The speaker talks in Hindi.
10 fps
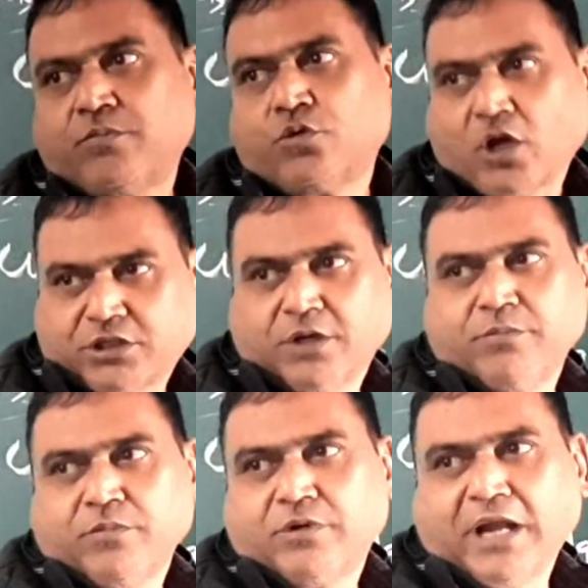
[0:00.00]

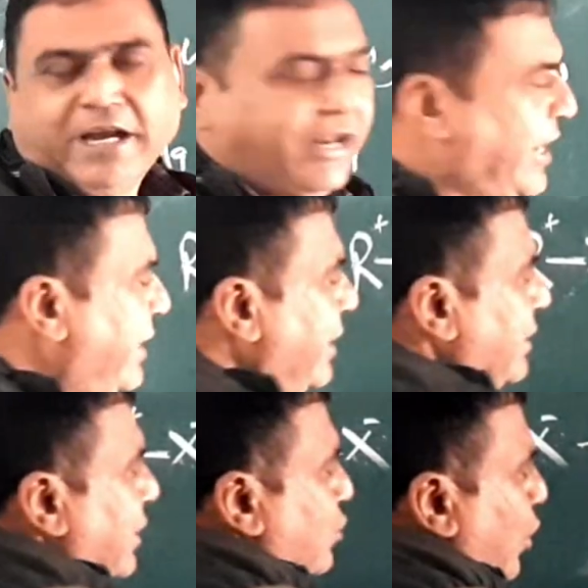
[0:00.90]
पोटाशियम
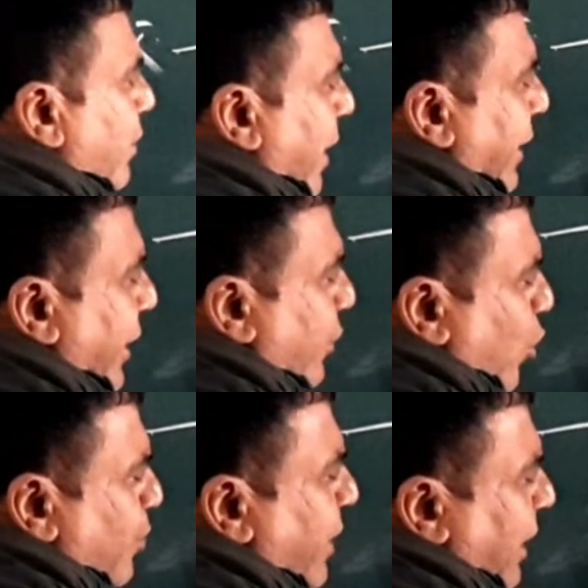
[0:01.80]
नाइट्रेट या सोडियम नाइट्रेट
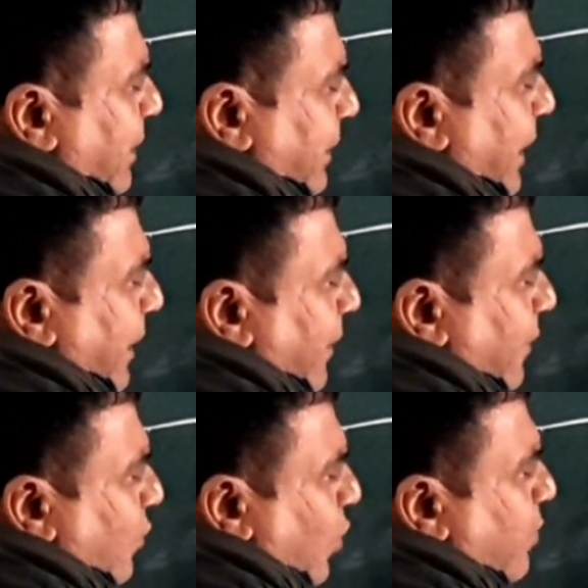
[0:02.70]
कोई भी डाल सकते हैं
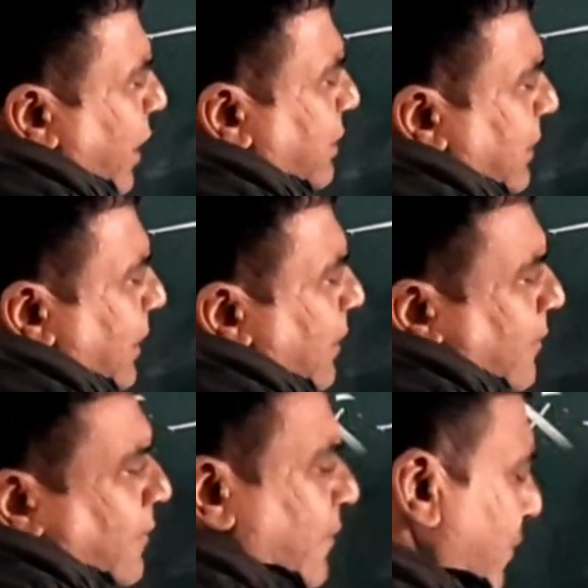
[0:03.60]
कोई भी डाल सकते हैं
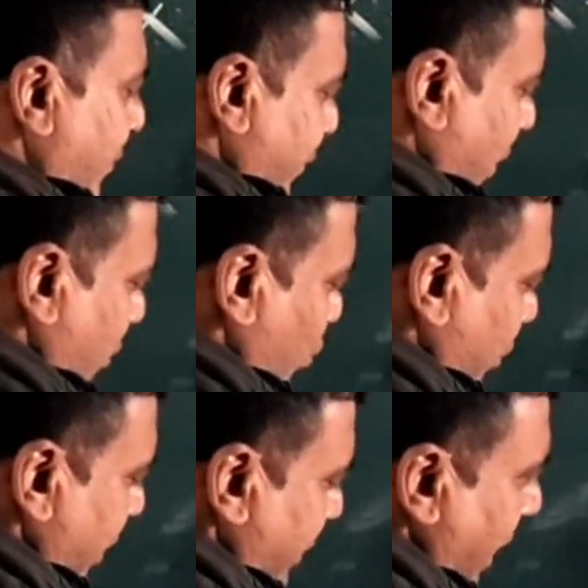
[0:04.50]
जहाँ
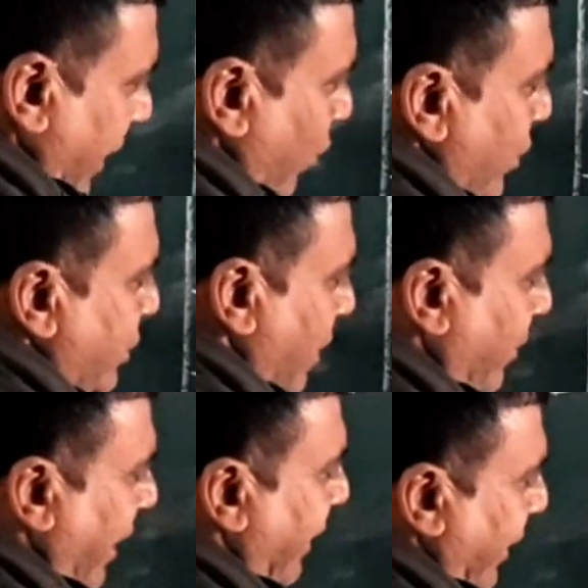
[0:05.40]
दूसरी इसके आगे होगी
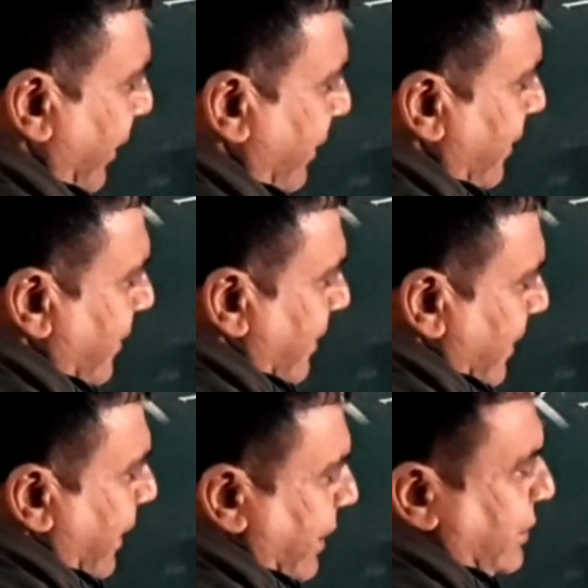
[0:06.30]
सिल्वर नाइट्रेट
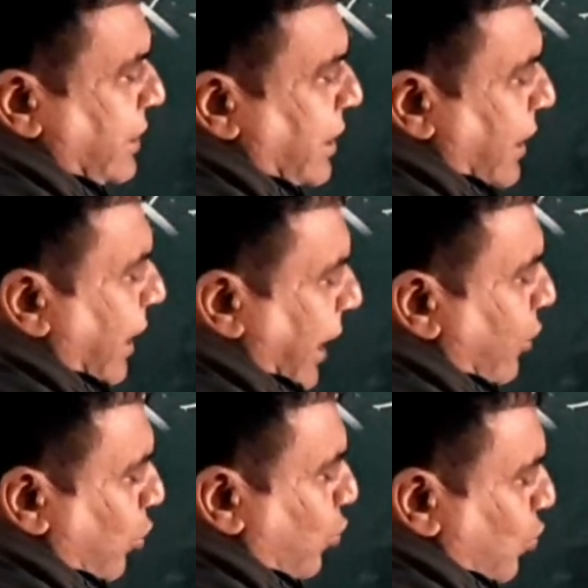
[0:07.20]
ए जी
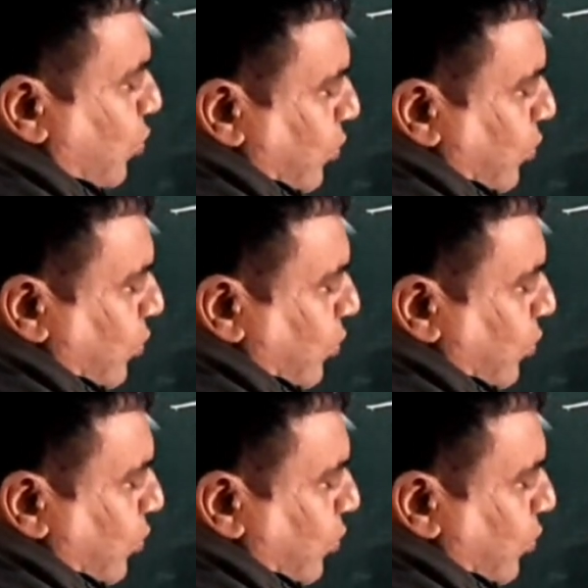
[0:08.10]
एन ओ टू